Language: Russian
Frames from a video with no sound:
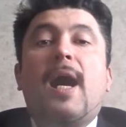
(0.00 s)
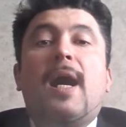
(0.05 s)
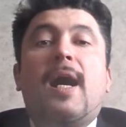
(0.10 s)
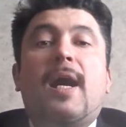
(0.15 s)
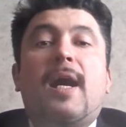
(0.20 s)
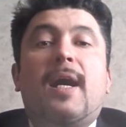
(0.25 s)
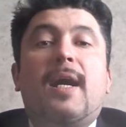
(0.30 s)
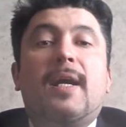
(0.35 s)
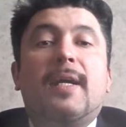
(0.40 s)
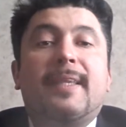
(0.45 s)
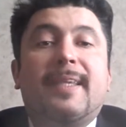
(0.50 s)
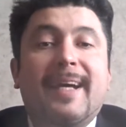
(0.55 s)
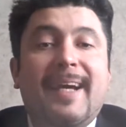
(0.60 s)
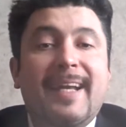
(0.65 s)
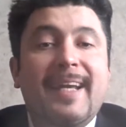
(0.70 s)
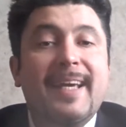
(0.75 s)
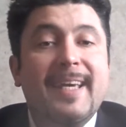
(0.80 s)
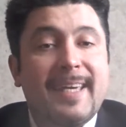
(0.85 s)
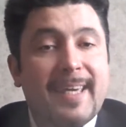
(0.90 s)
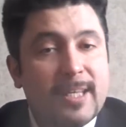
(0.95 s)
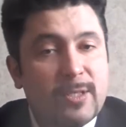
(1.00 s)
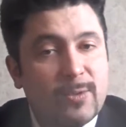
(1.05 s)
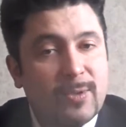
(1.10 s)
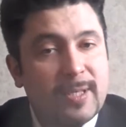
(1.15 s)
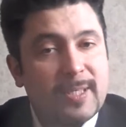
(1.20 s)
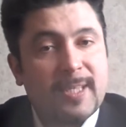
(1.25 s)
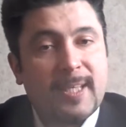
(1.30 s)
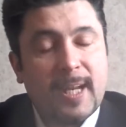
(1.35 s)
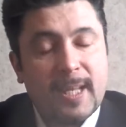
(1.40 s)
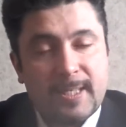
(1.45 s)
А далее есть у
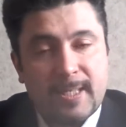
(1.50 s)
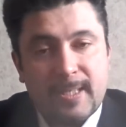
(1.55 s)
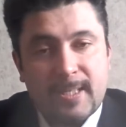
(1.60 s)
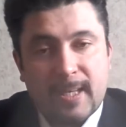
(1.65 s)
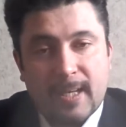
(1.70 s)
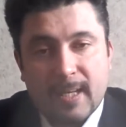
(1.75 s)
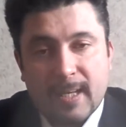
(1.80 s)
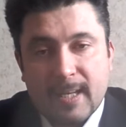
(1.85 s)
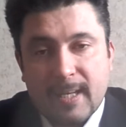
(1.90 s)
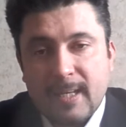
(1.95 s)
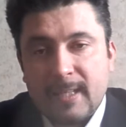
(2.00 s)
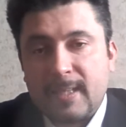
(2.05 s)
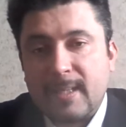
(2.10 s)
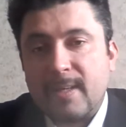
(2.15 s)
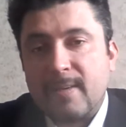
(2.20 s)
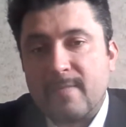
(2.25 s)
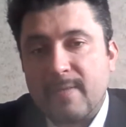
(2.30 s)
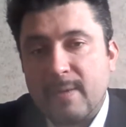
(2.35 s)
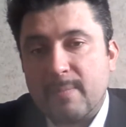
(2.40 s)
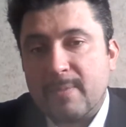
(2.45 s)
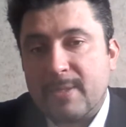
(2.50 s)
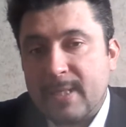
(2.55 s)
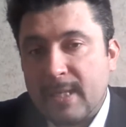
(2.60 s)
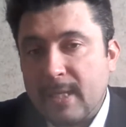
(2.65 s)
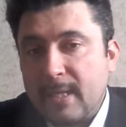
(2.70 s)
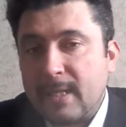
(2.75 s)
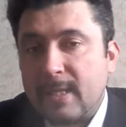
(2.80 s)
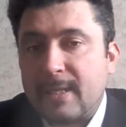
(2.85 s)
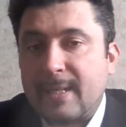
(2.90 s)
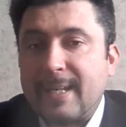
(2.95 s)
нас третий день. Это
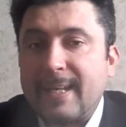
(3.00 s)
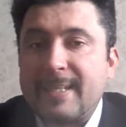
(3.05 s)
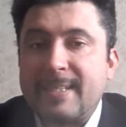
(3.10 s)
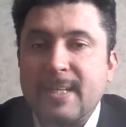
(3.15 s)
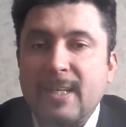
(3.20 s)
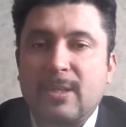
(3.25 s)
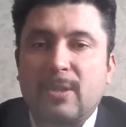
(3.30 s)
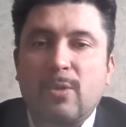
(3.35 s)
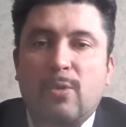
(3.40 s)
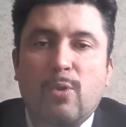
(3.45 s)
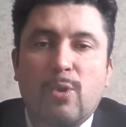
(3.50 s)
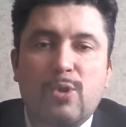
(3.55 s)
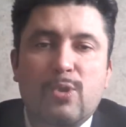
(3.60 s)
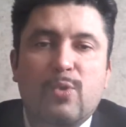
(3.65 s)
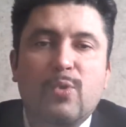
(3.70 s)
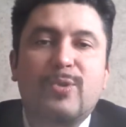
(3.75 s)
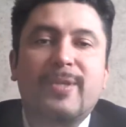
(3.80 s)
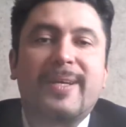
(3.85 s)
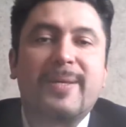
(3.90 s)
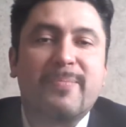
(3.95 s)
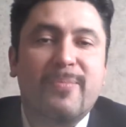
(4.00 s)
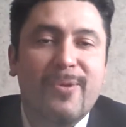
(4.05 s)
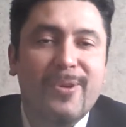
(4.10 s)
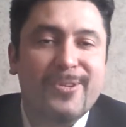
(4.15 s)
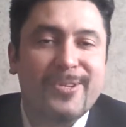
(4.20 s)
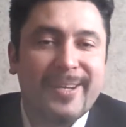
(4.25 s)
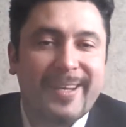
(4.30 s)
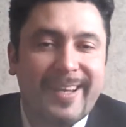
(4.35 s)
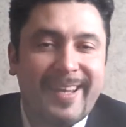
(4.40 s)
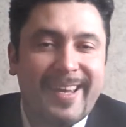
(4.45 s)
VIP-день для тех, кто хочет узнать
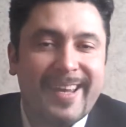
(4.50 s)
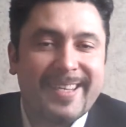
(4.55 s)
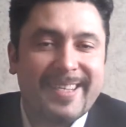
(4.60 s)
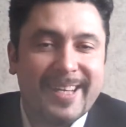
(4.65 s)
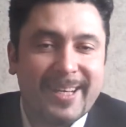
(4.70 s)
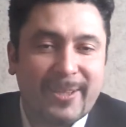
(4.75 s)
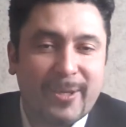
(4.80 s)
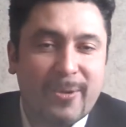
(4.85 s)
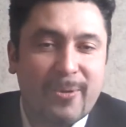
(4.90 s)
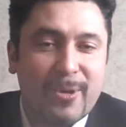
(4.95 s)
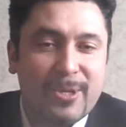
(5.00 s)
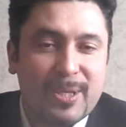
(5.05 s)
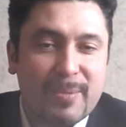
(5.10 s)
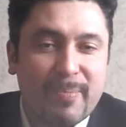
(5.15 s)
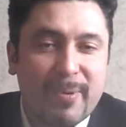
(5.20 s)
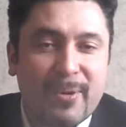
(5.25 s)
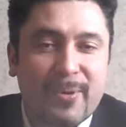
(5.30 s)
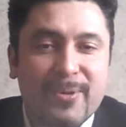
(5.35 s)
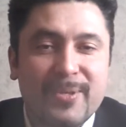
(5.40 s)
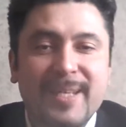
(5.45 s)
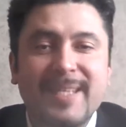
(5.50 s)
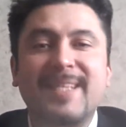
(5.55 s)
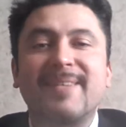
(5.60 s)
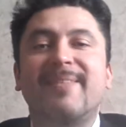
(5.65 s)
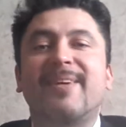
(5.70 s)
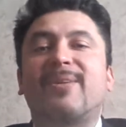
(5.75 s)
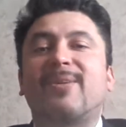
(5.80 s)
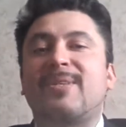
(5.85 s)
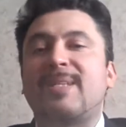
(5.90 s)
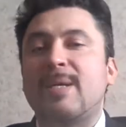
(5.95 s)
больше, для тех, кто хочет погрузиться
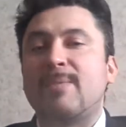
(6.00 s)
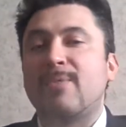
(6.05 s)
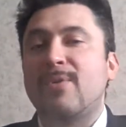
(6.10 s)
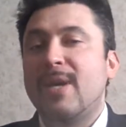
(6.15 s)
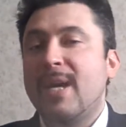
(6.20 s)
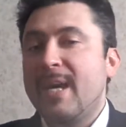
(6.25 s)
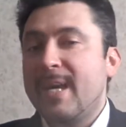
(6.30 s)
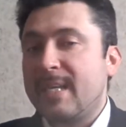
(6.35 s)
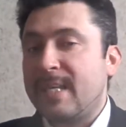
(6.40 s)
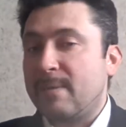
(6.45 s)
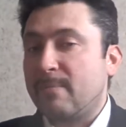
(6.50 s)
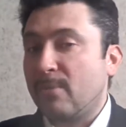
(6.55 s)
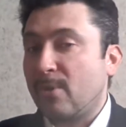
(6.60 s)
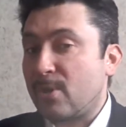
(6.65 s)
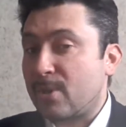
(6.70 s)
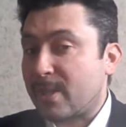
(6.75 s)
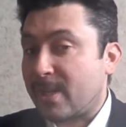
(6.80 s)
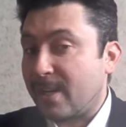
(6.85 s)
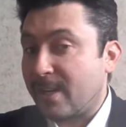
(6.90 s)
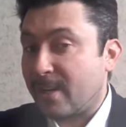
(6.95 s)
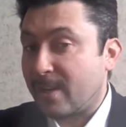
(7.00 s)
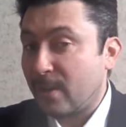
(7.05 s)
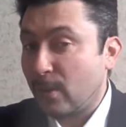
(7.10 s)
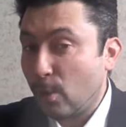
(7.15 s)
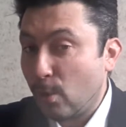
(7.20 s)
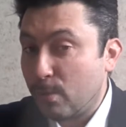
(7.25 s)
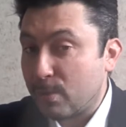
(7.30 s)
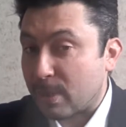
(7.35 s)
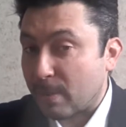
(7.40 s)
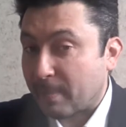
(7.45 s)
в эту тему немножко
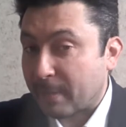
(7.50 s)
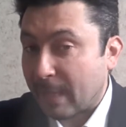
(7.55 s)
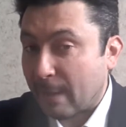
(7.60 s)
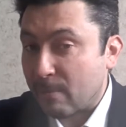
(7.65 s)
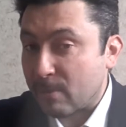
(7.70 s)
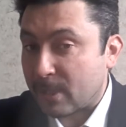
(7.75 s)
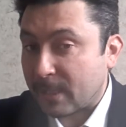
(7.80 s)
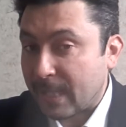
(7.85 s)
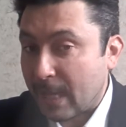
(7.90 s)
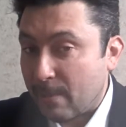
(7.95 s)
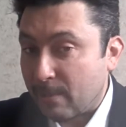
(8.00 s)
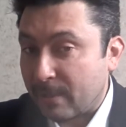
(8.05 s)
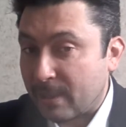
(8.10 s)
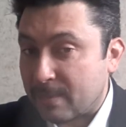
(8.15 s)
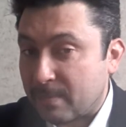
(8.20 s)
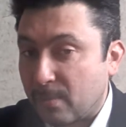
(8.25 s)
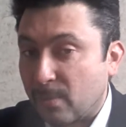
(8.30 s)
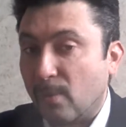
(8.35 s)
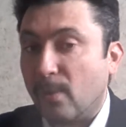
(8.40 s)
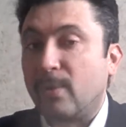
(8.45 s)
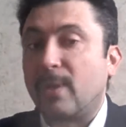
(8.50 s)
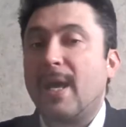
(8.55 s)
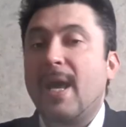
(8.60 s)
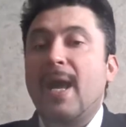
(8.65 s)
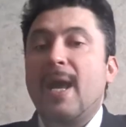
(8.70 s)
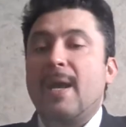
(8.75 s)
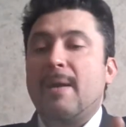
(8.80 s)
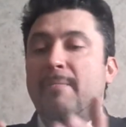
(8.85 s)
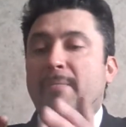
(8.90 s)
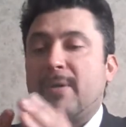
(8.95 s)
глубже, потому что там у нас будет
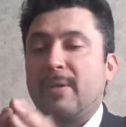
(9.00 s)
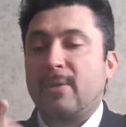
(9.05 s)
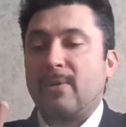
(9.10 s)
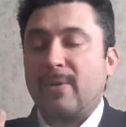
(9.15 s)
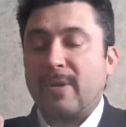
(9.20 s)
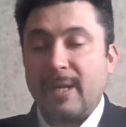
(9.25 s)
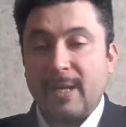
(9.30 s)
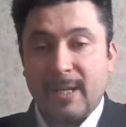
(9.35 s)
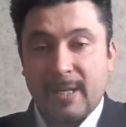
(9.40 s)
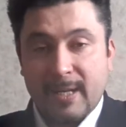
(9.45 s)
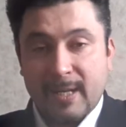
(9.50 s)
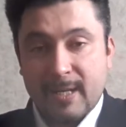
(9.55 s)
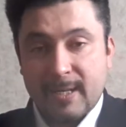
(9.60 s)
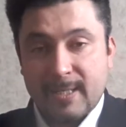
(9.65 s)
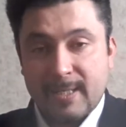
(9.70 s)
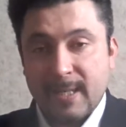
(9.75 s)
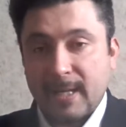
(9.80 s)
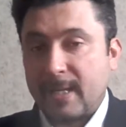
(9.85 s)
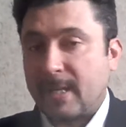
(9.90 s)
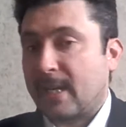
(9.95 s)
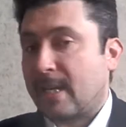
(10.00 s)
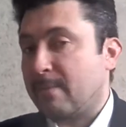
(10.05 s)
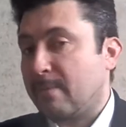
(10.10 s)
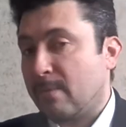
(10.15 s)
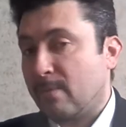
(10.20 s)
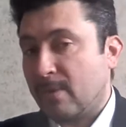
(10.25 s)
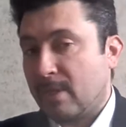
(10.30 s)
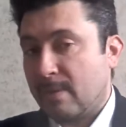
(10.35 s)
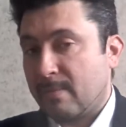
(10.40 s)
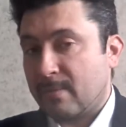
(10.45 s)
мануальная техника
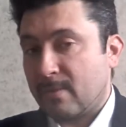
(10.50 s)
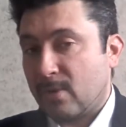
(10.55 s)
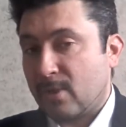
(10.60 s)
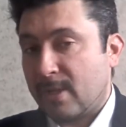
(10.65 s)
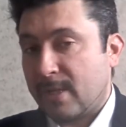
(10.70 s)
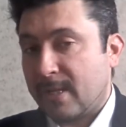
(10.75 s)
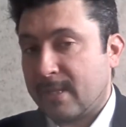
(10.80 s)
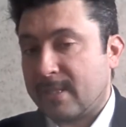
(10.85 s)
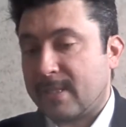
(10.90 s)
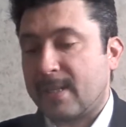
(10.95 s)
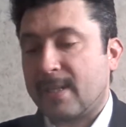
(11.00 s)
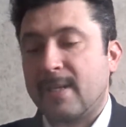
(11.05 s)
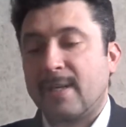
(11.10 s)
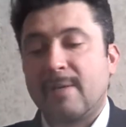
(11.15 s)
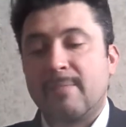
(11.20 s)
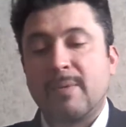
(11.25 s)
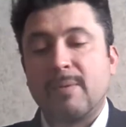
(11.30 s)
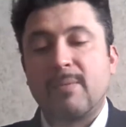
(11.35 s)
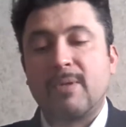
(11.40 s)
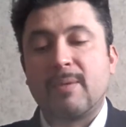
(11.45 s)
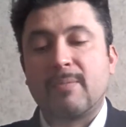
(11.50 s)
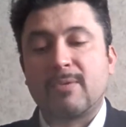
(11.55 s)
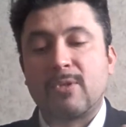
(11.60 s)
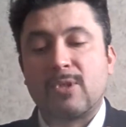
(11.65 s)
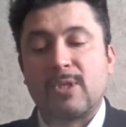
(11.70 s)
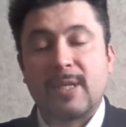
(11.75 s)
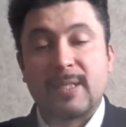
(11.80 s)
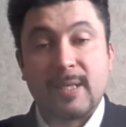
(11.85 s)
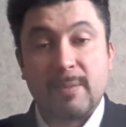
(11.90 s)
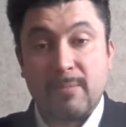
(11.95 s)
мы будем изучать, э, мы будем
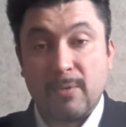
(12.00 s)
изучать